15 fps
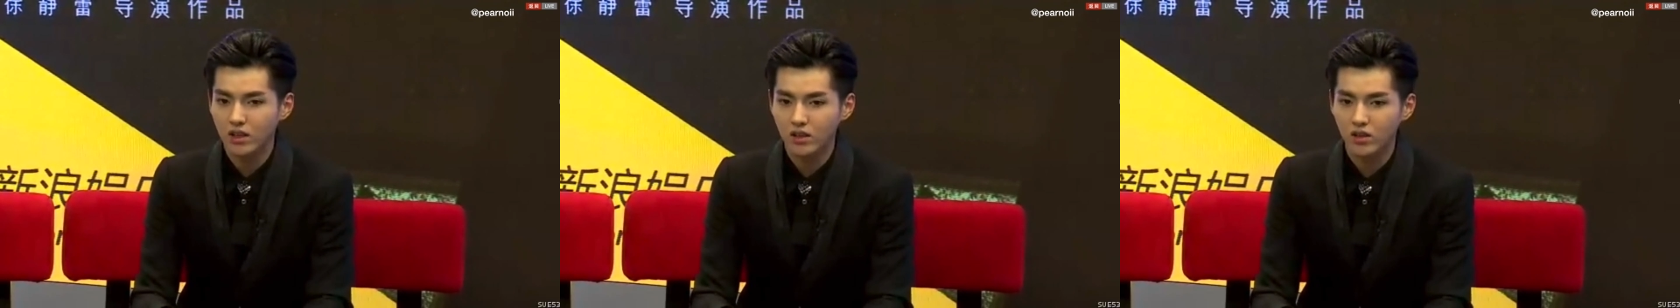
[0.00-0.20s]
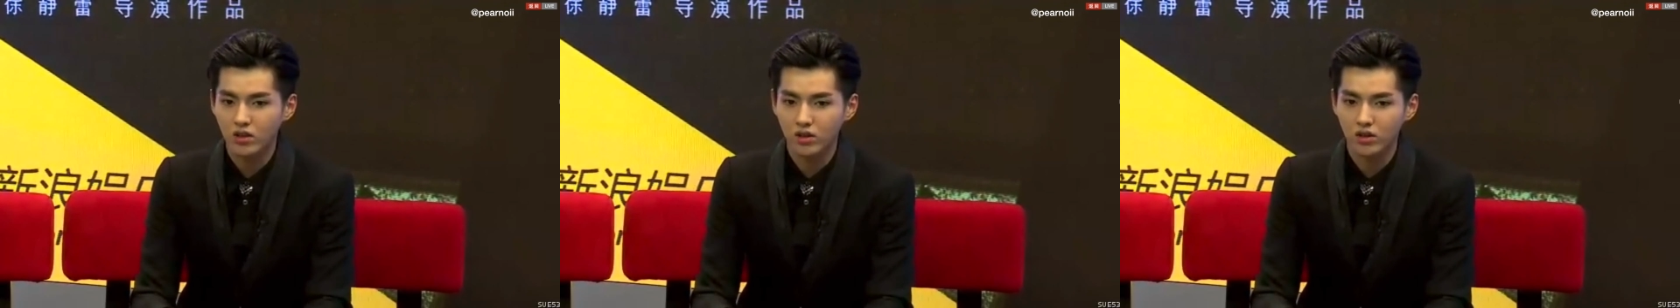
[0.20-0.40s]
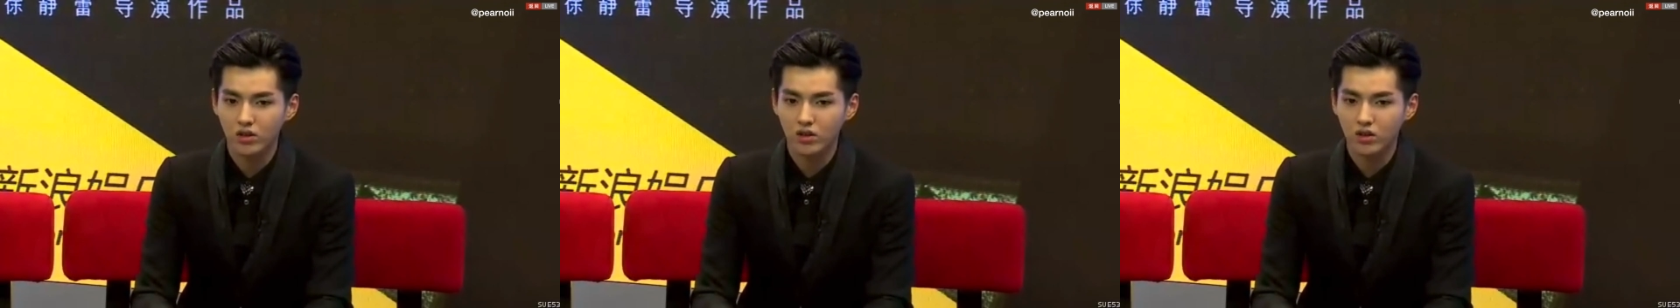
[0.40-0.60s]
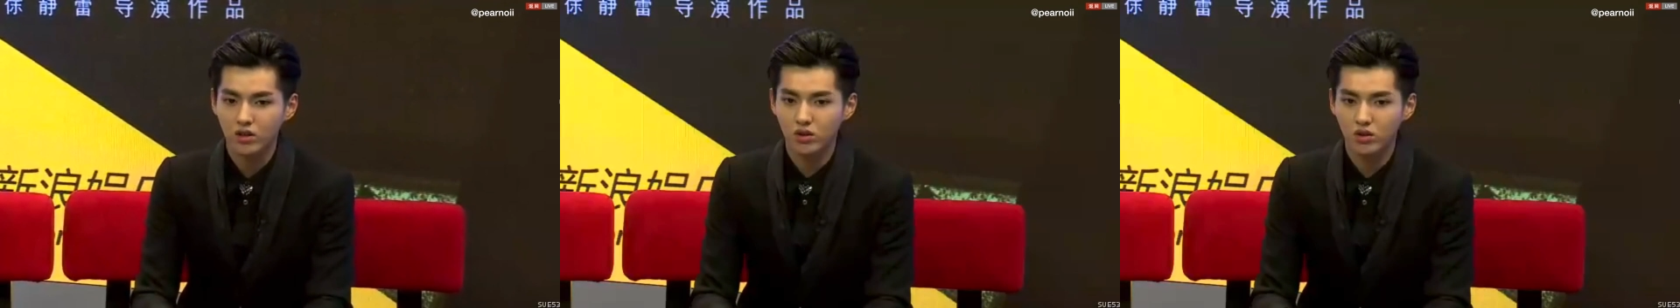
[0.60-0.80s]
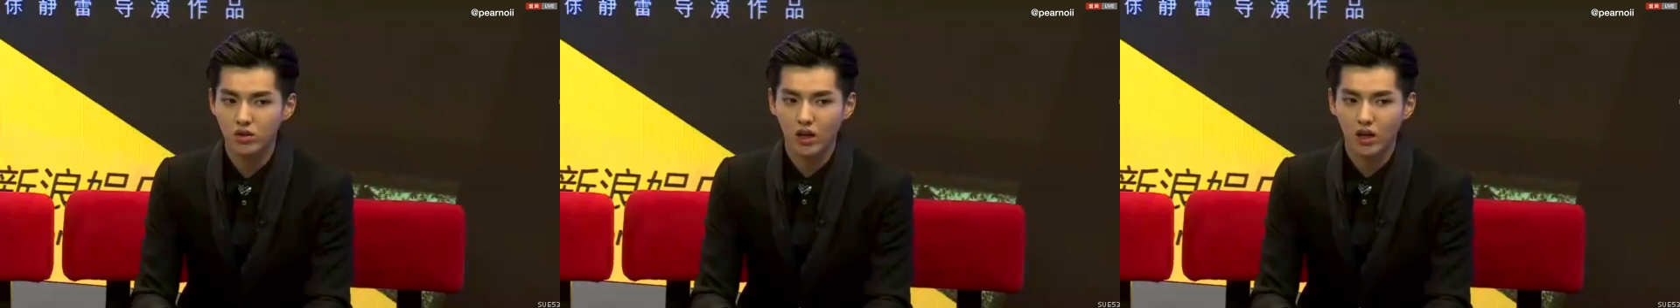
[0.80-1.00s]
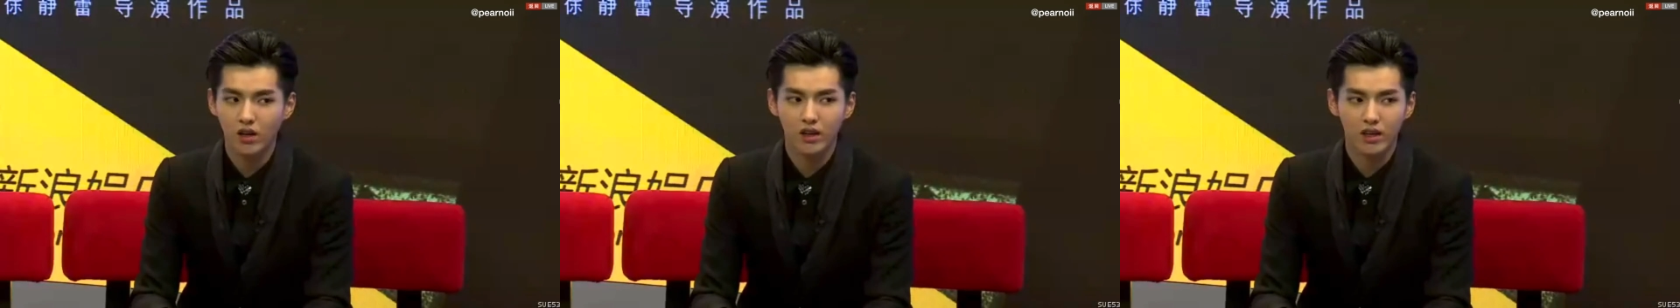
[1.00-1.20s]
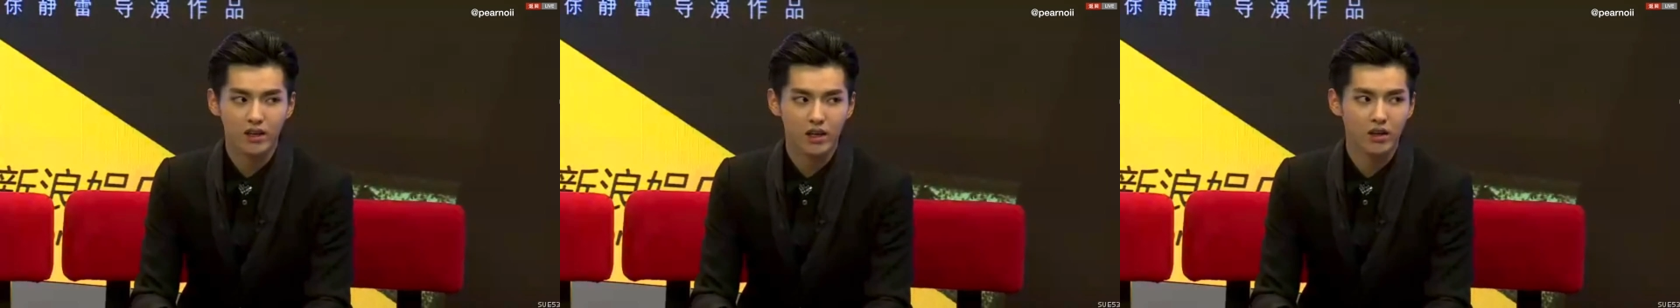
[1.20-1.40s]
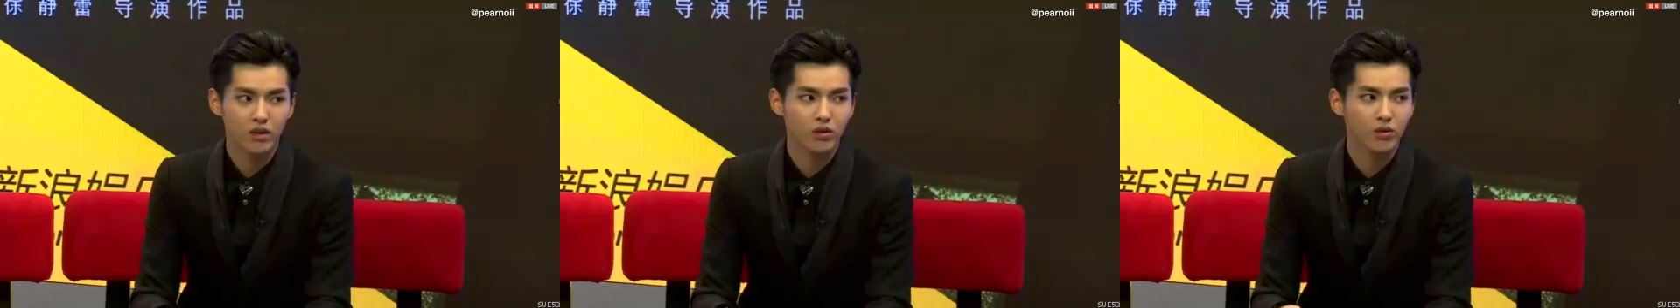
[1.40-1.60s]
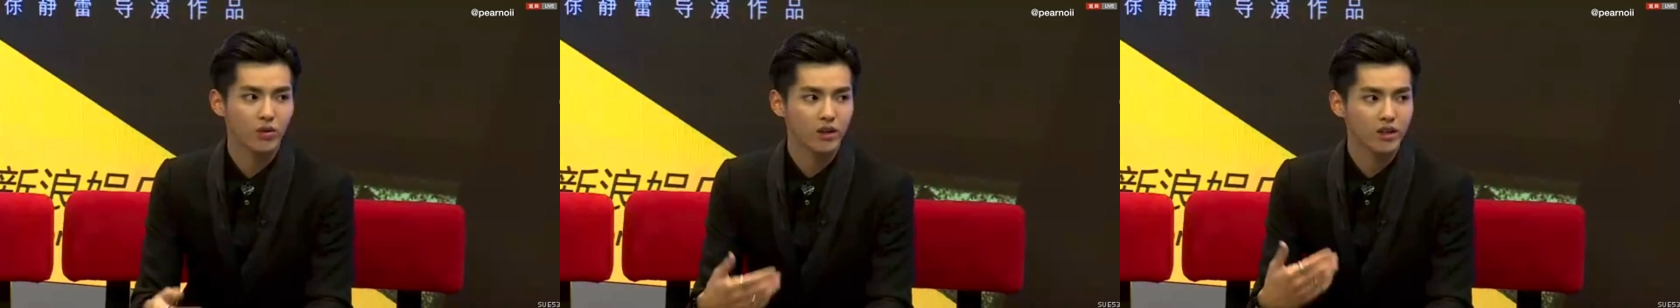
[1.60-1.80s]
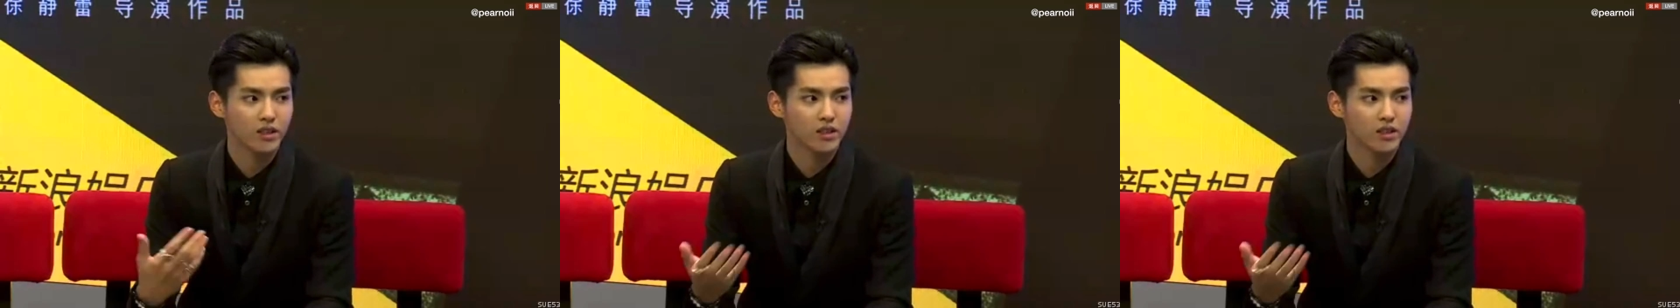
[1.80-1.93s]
就是就是导演给予我一